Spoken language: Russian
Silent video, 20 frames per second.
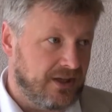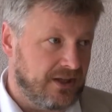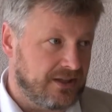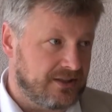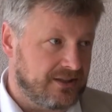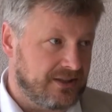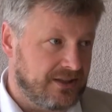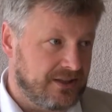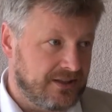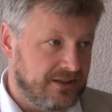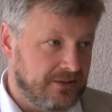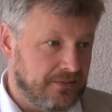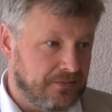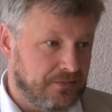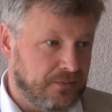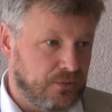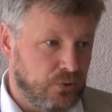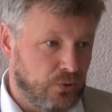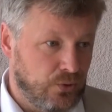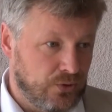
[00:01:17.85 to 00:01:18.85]
это
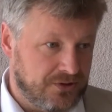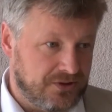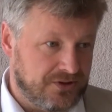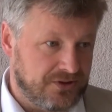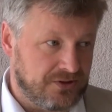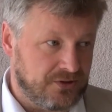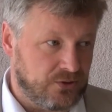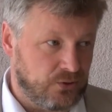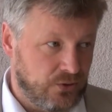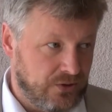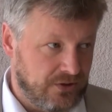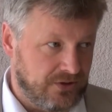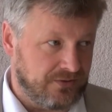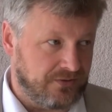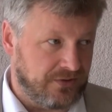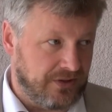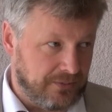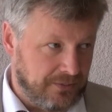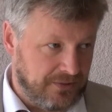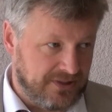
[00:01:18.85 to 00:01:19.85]
плод той
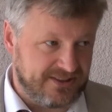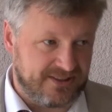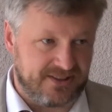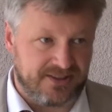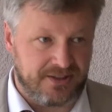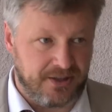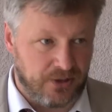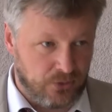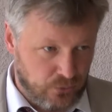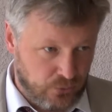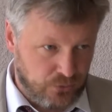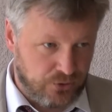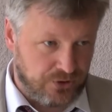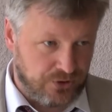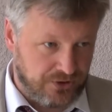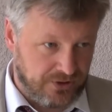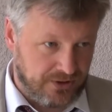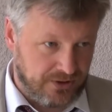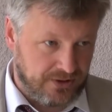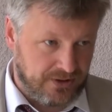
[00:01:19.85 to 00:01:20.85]
информации
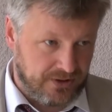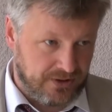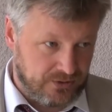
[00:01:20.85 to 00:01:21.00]
научной,